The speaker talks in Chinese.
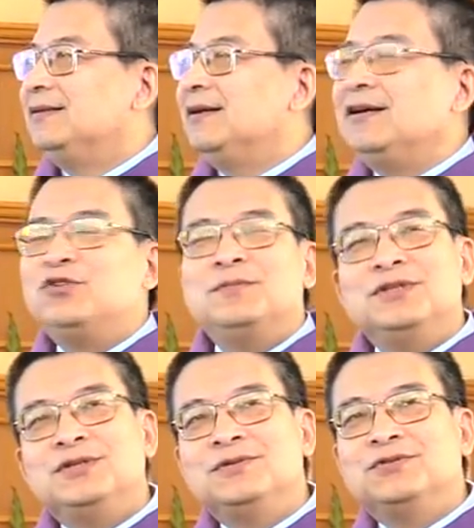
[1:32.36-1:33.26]
当然，我
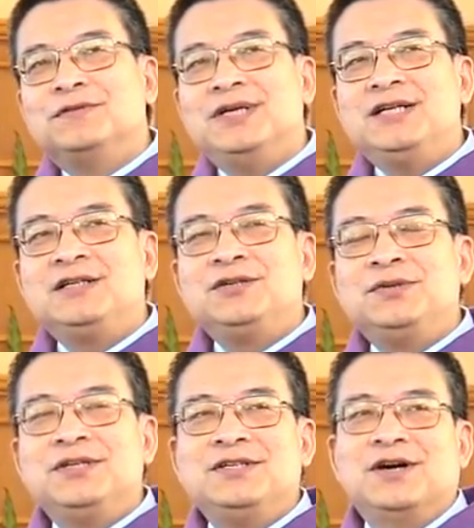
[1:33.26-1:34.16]
们从所谓政
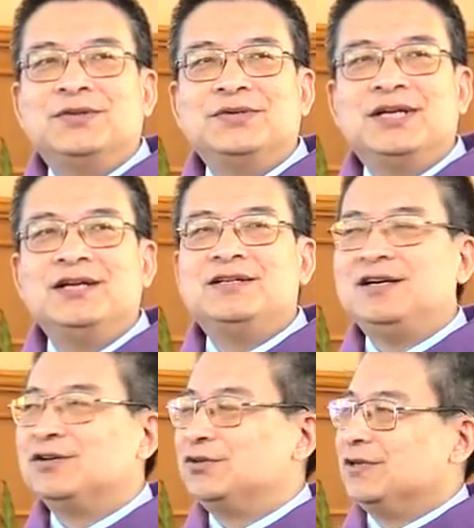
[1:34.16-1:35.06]
论的角度可以
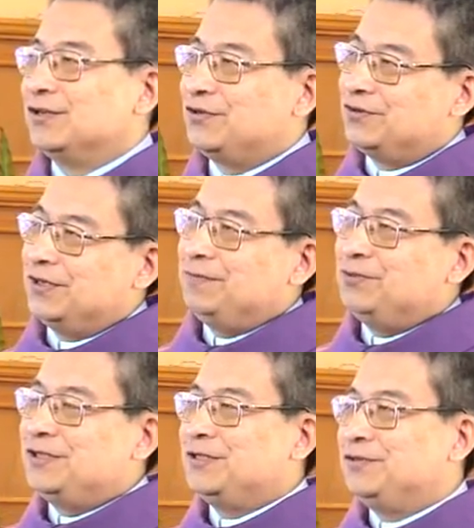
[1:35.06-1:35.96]
这样说：谁
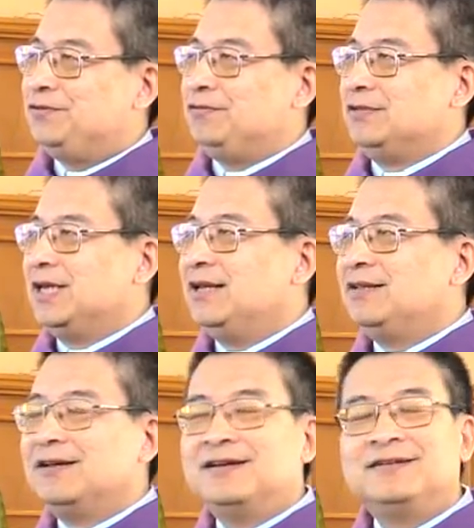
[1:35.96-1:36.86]
不是许
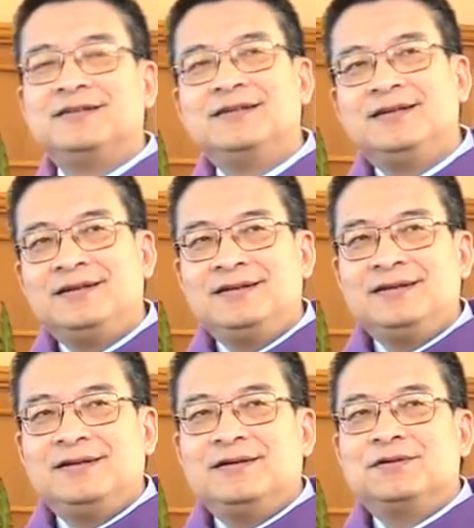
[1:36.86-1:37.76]
愿呢？
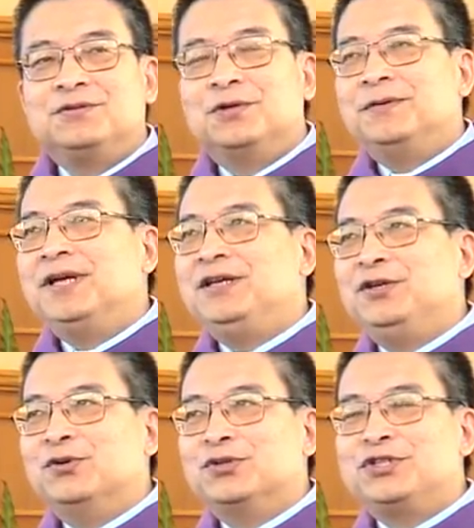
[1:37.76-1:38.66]
所谓
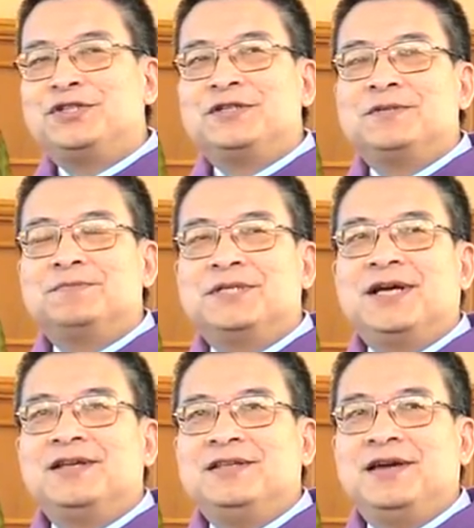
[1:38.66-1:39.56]
有志不
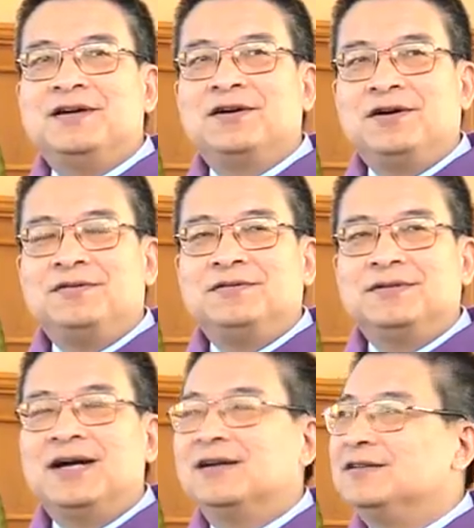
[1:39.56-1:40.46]
在年高
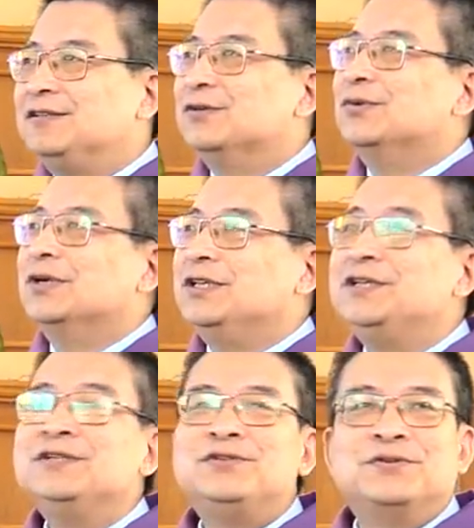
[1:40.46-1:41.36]
啊，惜国
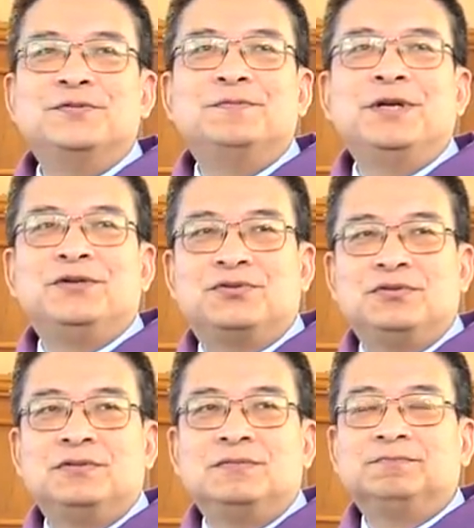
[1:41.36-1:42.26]
英雄辈
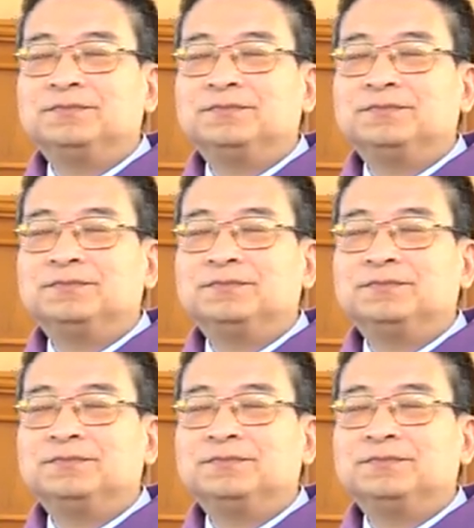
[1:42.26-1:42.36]
出，